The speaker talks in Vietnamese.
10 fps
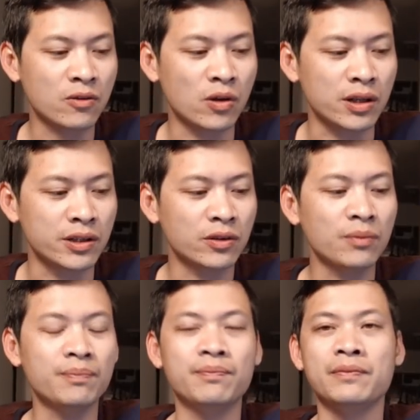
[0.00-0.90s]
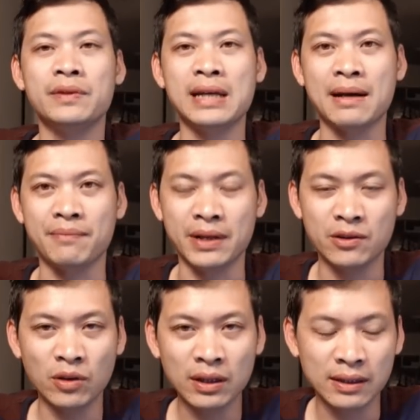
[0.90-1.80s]
của YouTube giảm đề
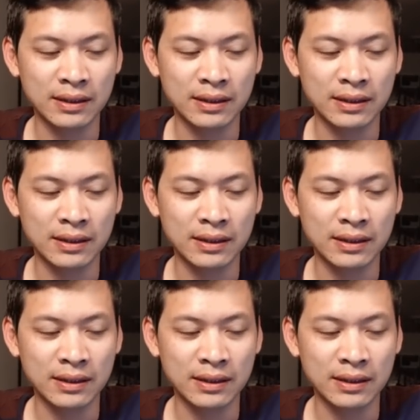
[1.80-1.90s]
xuất,